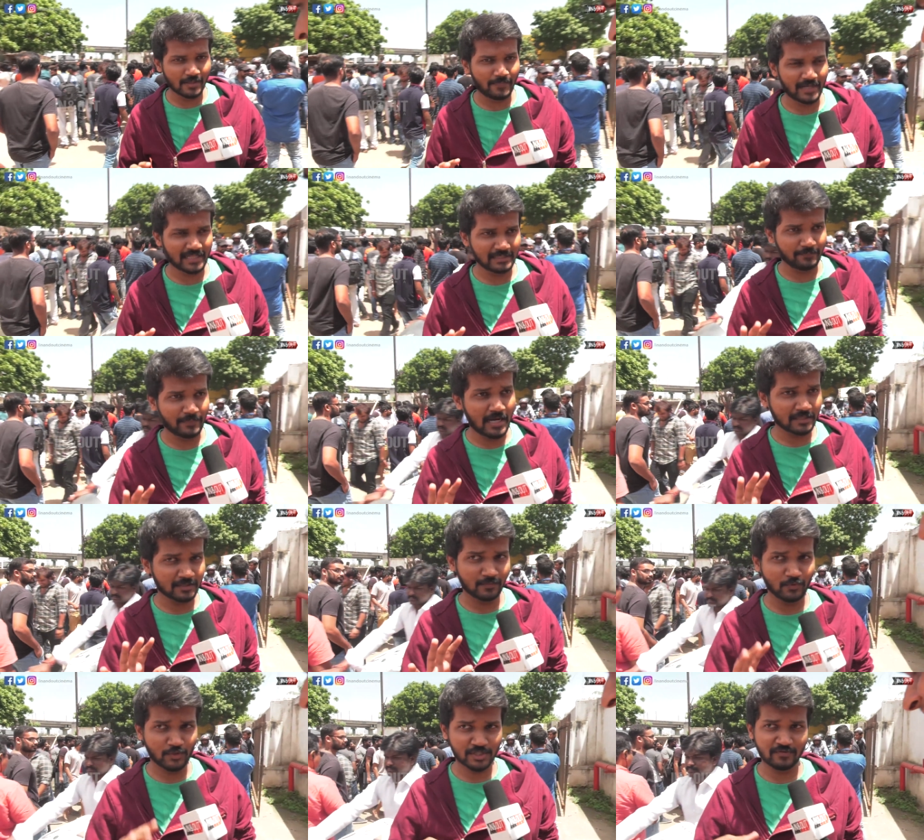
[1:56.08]
இந்த படத்தை
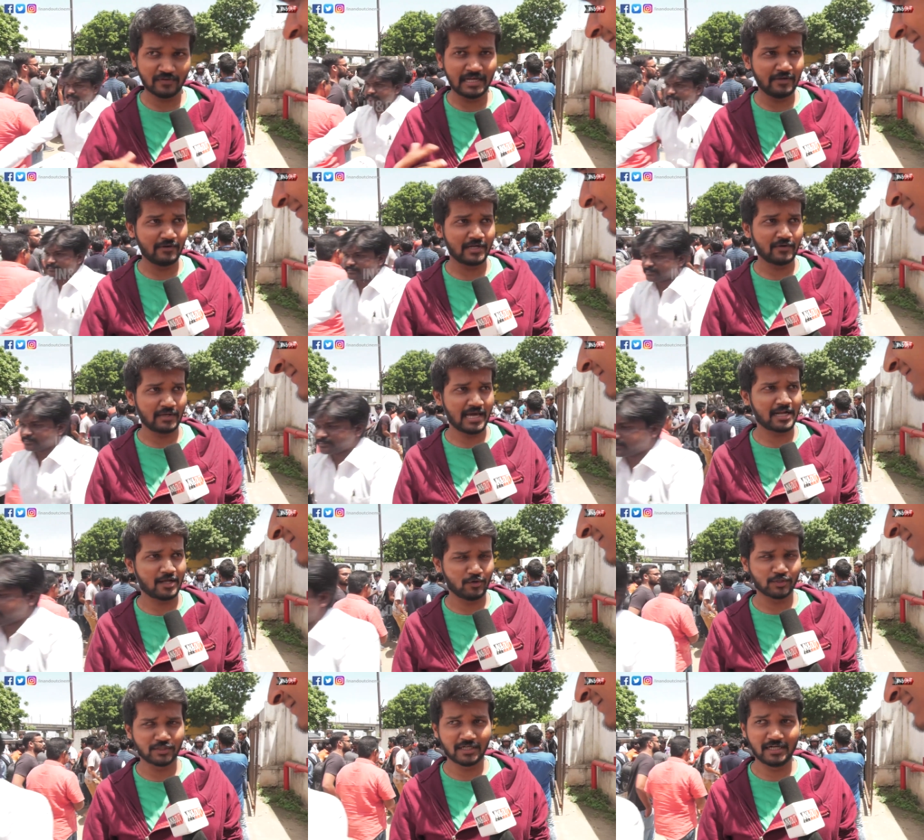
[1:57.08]
பார்த்து முடிச்சுட்டு வெளியே வரவங்க
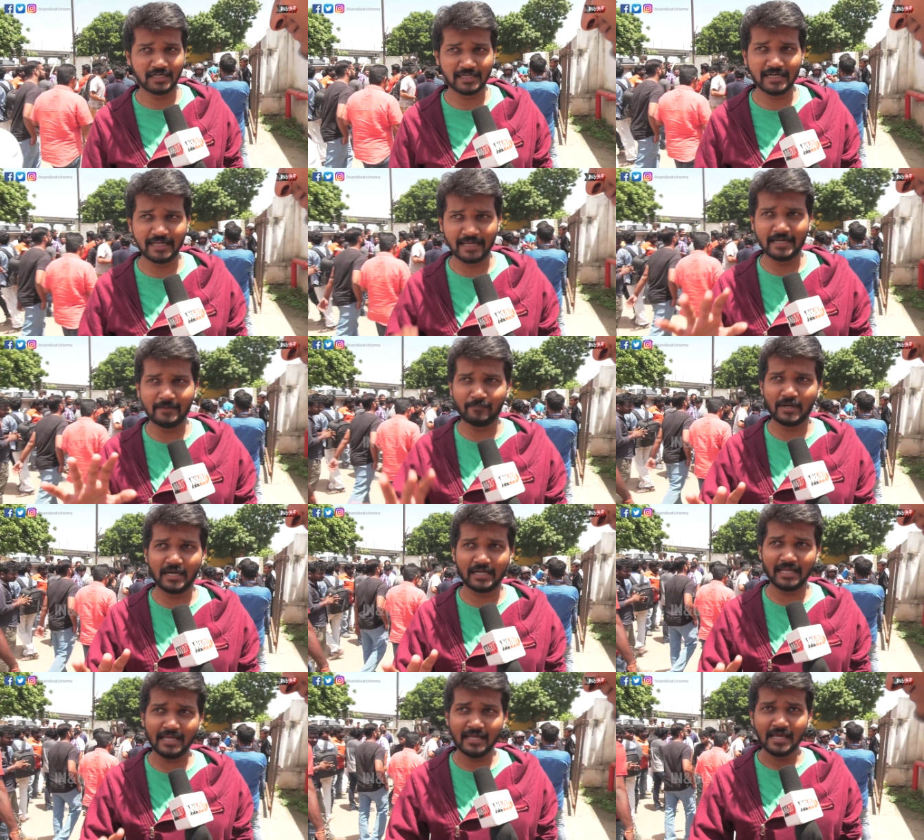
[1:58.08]
யாராவது ஒருத்தங்கள்ட்ட நீங்கள்
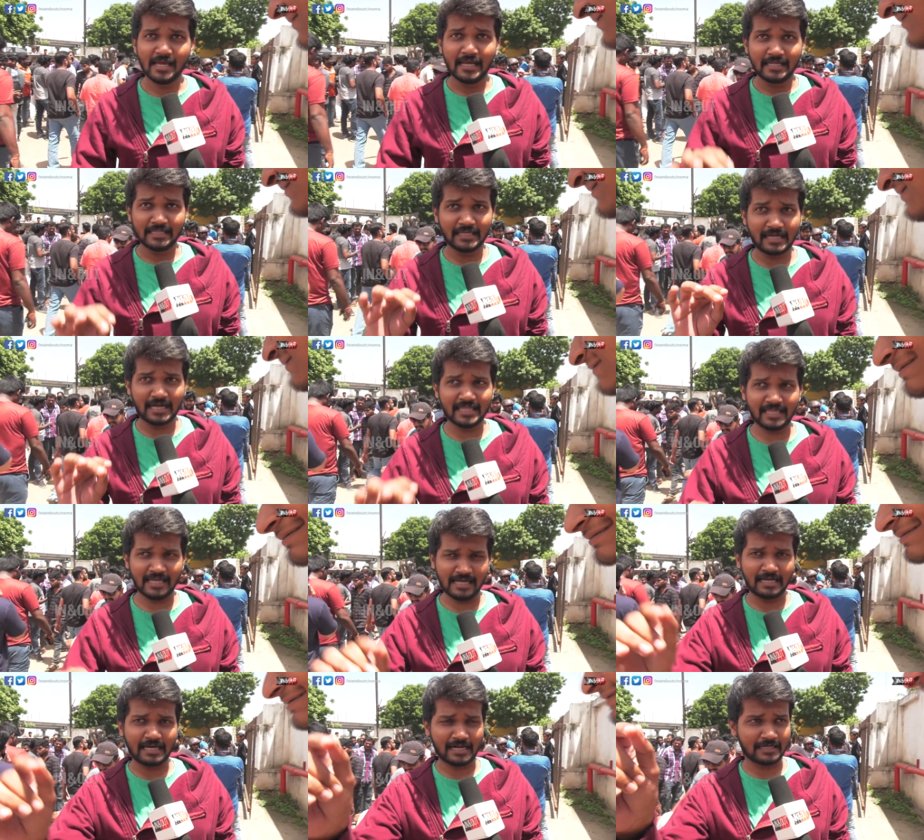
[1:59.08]
நிப்பாட்டி இந்த
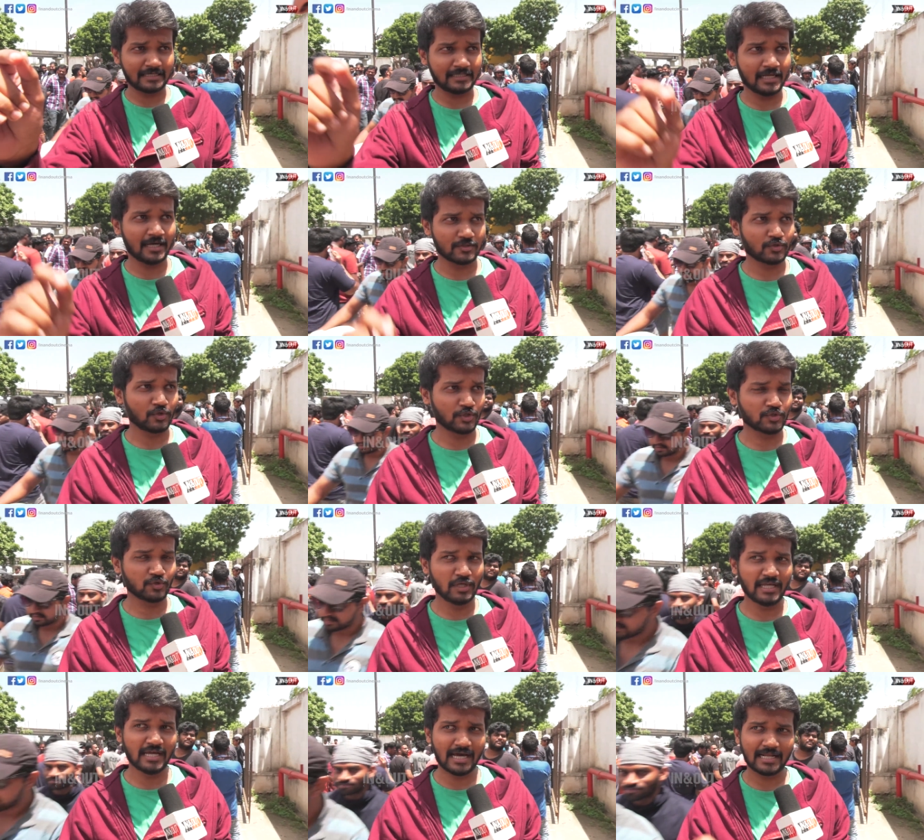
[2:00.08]
கதையை கரெக்டாக சொல்ல
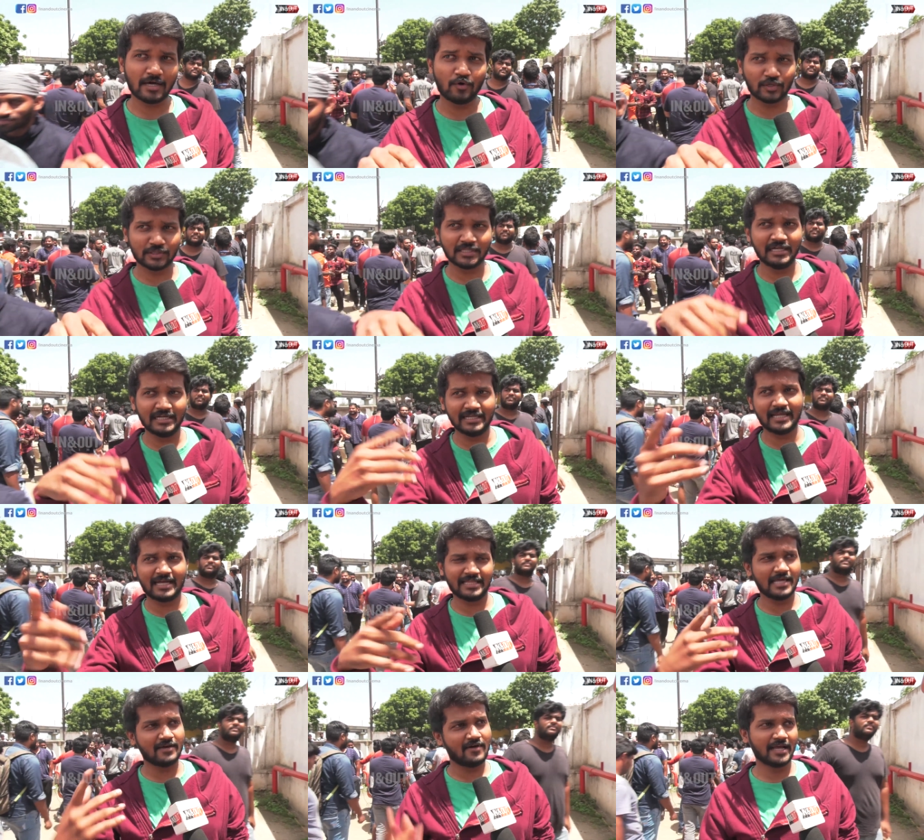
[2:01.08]
சொல்லி யாராவது ஒருத்தங்கள்ட்ட
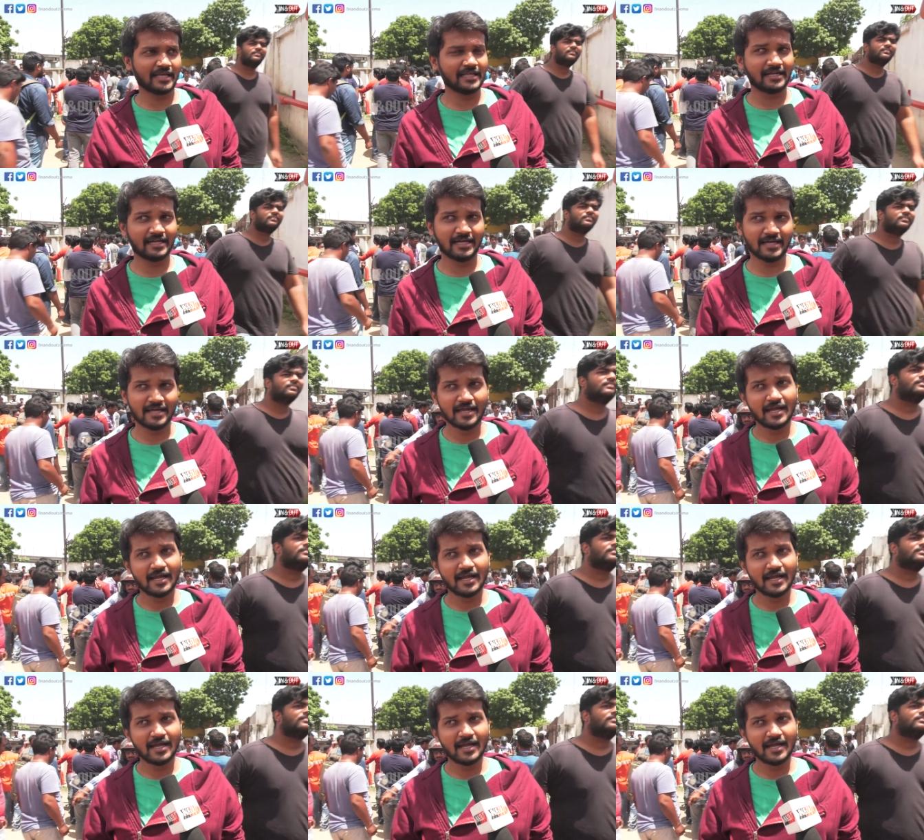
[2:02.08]
நீங்கள் கதையை வாங்கிருங்க